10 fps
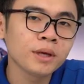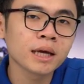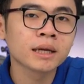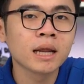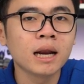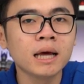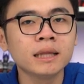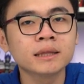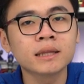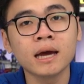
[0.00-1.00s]
Tuy nhiên
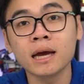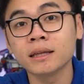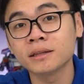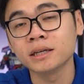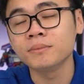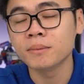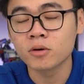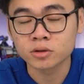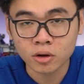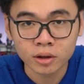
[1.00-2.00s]
lên thế hệ thứ
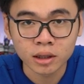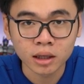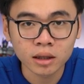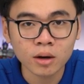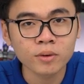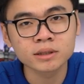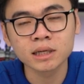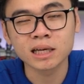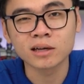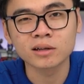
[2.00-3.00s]
11 rồi thì Intel
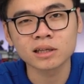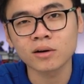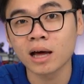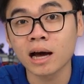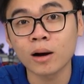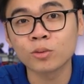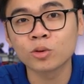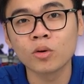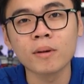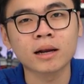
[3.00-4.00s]
QuickSync sẽ gọi là
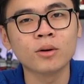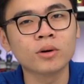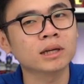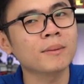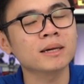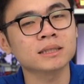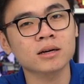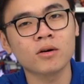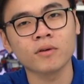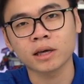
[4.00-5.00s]
auto bật luôn, các bạn sẽ
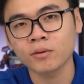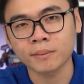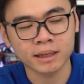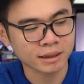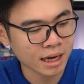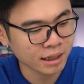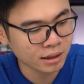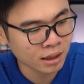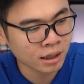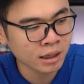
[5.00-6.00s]
không phải kích hoạt bằng tay
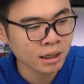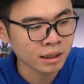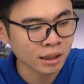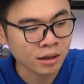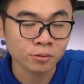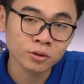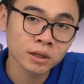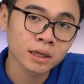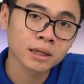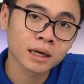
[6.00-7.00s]
nữa. Thì cổng xuất
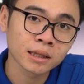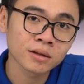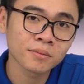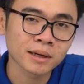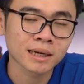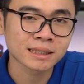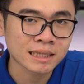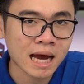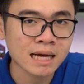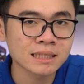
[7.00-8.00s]
hình này theo như mình đánh
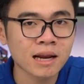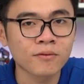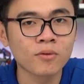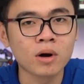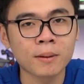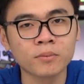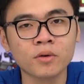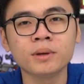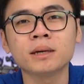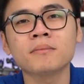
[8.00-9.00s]
giá sẽ là phù hợp
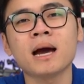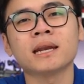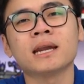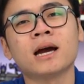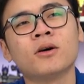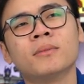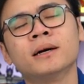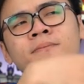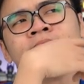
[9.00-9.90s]
đối với những bạn nào mà